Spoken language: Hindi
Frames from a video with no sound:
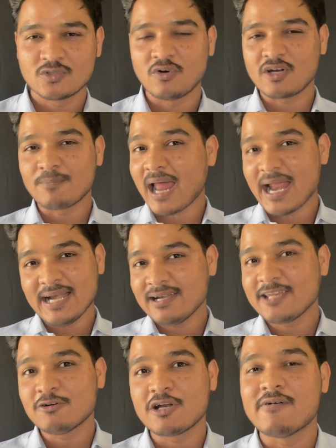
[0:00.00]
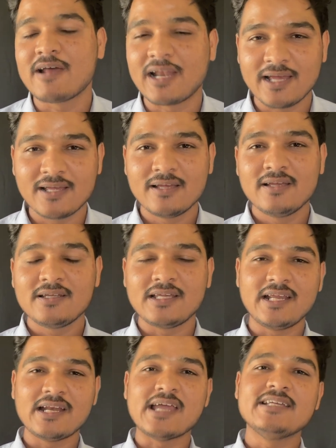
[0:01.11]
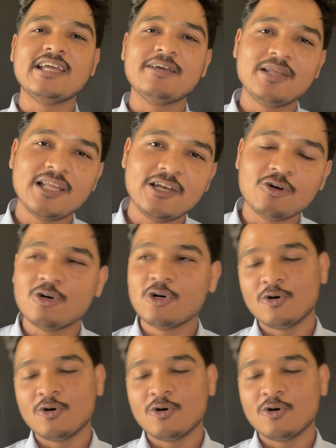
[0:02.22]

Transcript: और ये ब्लाइंड नहीं होने वाला है कि नहीं नाइन ए ले लो